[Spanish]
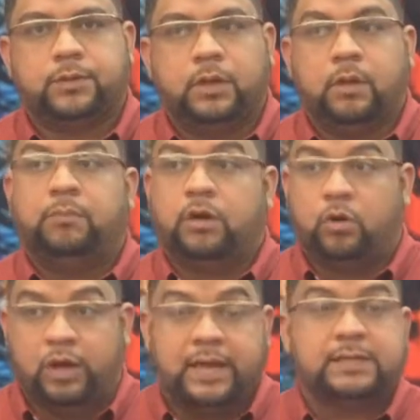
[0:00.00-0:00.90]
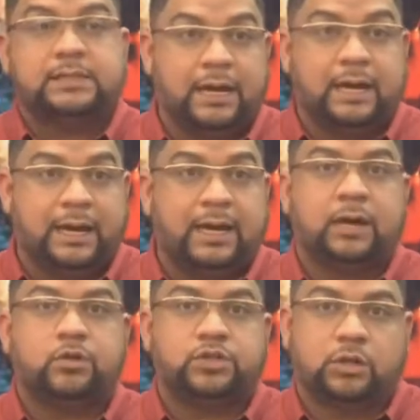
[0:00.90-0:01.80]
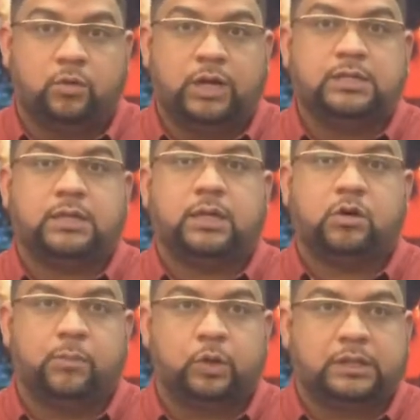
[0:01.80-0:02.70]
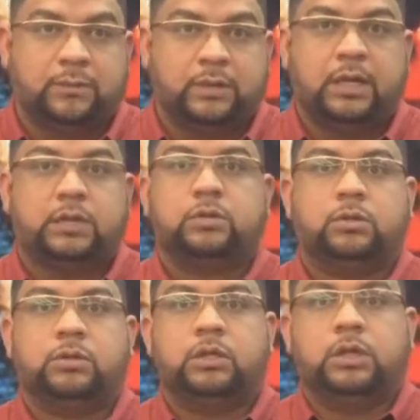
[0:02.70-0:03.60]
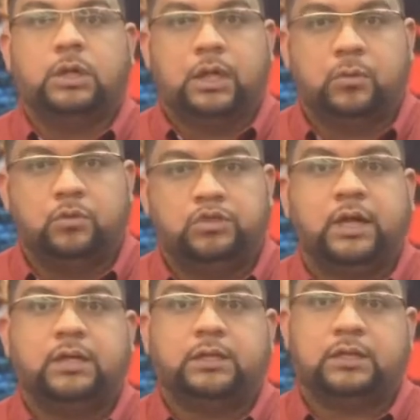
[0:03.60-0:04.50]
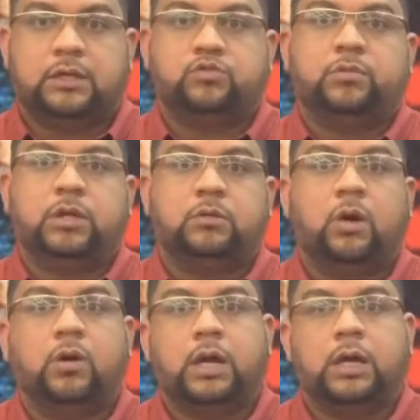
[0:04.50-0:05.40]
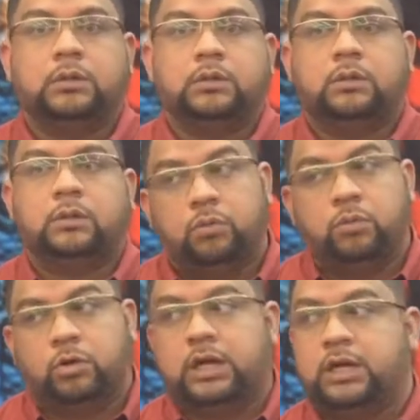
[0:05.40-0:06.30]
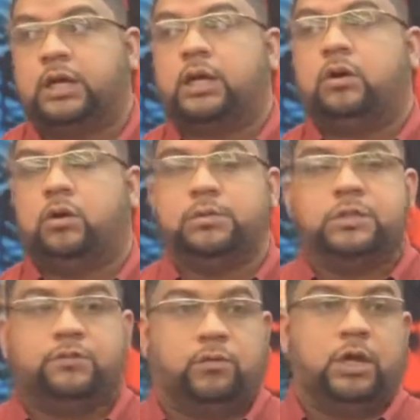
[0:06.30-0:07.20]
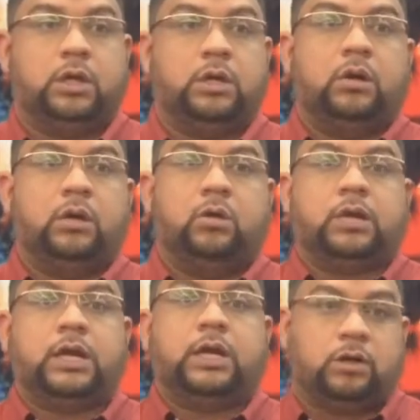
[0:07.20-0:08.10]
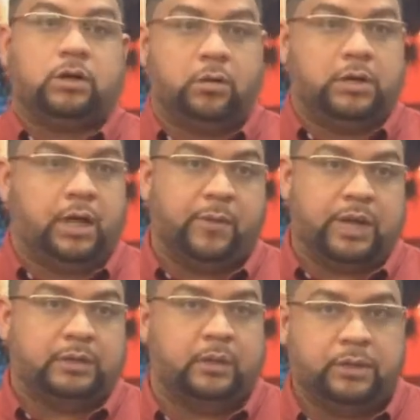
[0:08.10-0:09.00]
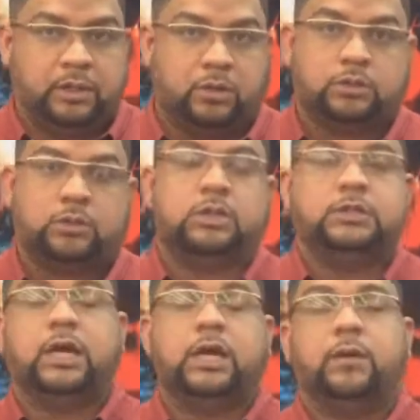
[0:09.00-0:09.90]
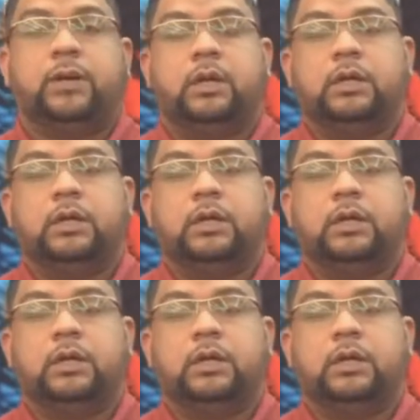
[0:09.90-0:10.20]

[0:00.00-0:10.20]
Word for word: Pero esa es la consecuencia del comportamiento que mucha gente está asumiendo ahora, porque cree que el COVID se fue o cree que el COVID nada más era hasta el 24 de diciembre